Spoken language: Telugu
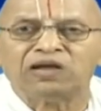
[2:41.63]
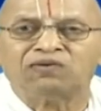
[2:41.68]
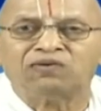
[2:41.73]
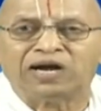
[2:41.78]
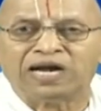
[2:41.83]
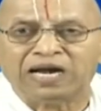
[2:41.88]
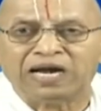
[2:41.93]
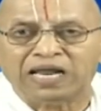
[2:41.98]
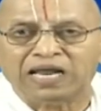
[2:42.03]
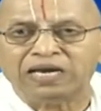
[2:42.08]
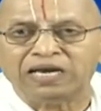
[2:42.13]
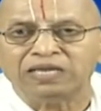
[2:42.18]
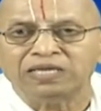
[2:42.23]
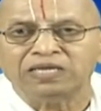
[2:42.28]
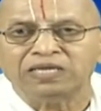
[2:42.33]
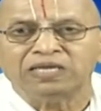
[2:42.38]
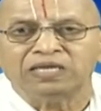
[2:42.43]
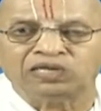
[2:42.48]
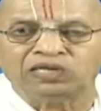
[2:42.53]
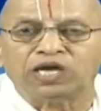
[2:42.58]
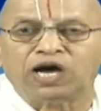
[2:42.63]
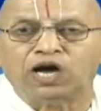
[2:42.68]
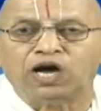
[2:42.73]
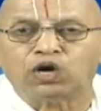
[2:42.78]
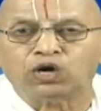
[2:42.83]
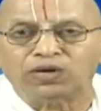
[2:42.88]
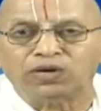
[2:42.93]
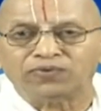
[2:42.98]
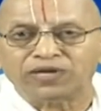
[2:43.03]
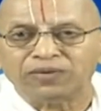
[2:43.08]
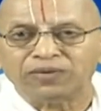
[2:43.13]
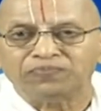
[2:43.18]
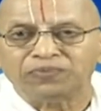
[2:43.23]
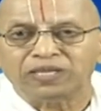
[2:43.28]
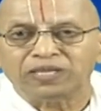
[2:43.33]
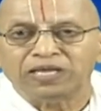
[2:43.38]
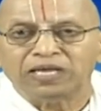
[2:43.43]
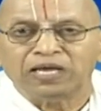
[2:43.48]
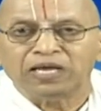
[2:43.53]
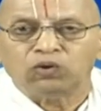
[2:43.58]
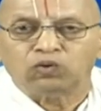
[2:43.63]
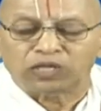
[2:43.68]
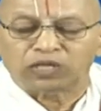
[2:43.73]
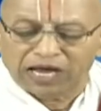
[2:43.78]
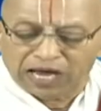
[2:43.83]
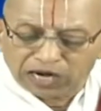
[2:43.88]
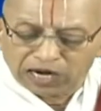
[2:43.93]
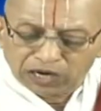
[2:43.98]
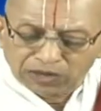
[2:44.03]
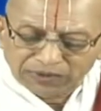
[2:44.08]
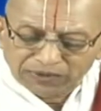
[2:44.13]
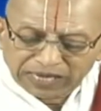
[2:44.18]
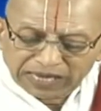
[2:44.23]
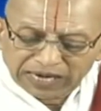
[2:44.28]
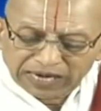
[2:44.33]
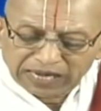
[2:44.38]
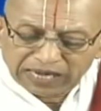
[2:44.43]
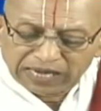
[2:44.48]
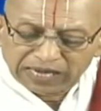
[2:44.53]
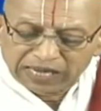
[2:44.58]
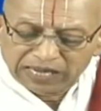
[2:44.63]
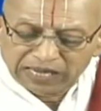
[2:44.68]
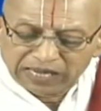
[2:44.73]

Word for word: వల్ల ఉదారుడివి ఉదారుడివి కనుక